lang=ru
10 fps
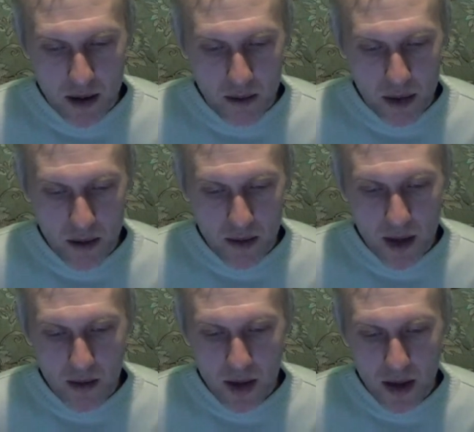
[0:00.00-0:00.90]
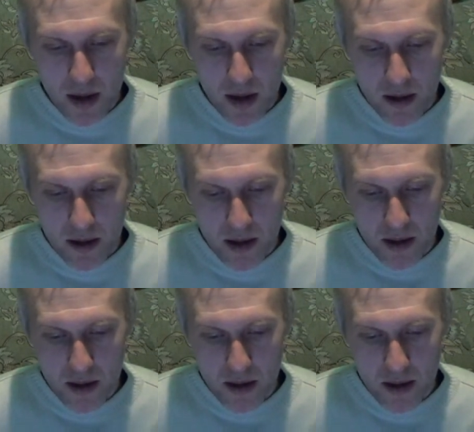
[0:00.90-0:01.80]
При выявлении
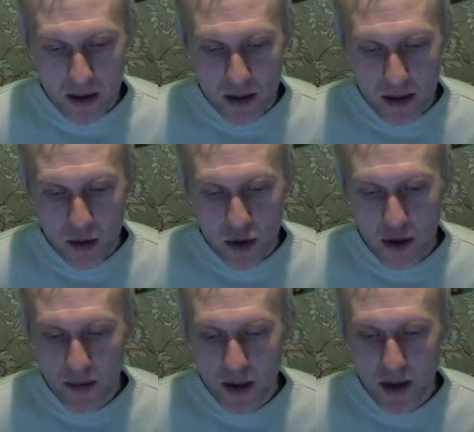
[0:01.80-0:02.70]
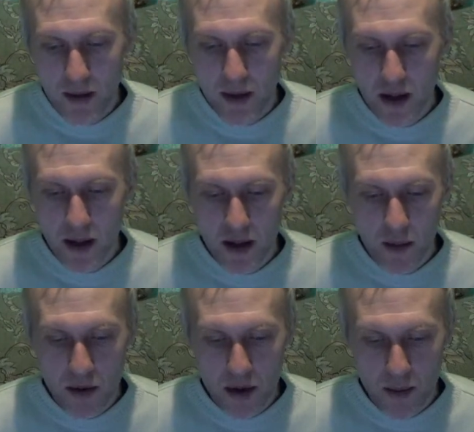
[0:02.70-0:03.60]
нарушений восстановления их
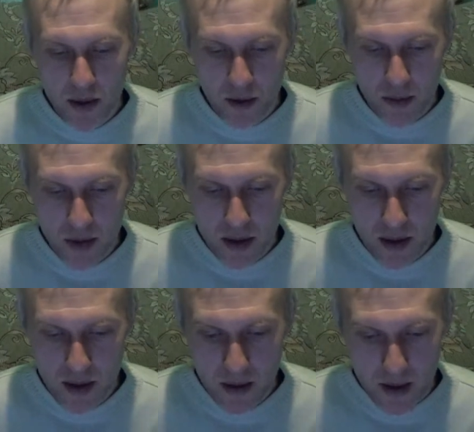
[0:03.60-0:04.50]
работоспособности.